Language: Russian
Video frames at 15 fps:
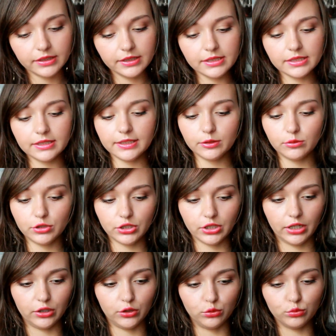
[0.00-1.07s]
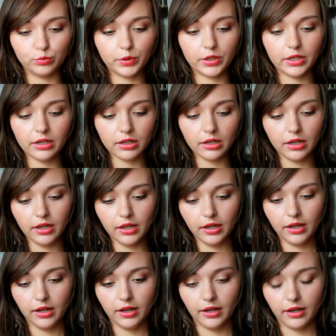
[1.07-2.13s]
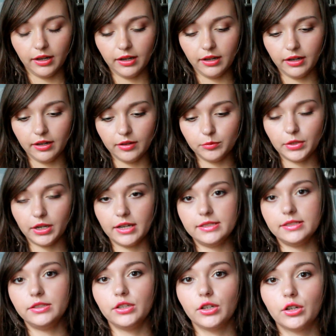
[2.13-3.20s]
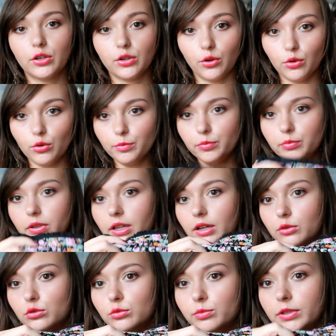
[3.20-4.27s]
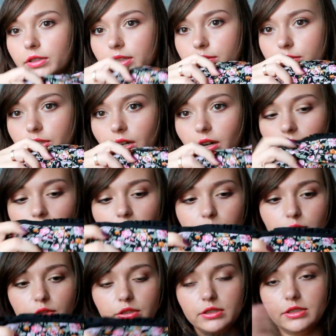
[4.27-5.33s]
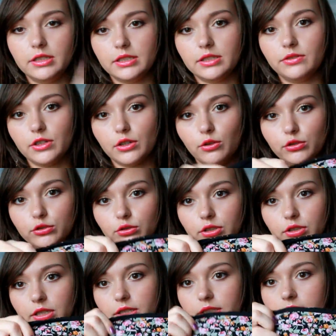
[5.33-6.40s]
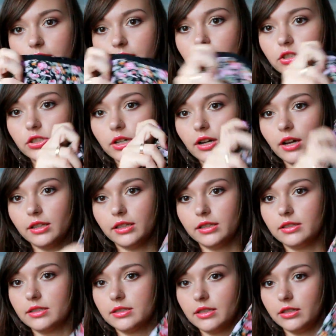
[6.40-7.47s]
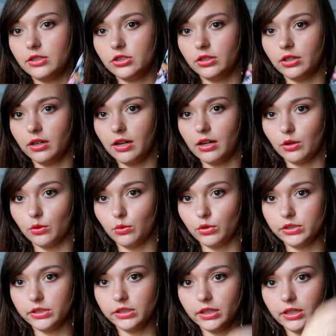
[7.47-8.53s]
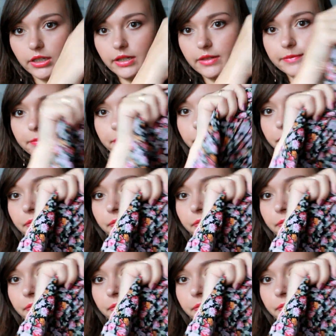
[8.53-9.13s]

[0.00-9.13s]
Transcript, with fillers: И следующая юбка в а, магазине Кроп была куплена вот такая вот. Здесь сверху идет резиночка, она достаточно коротенькая.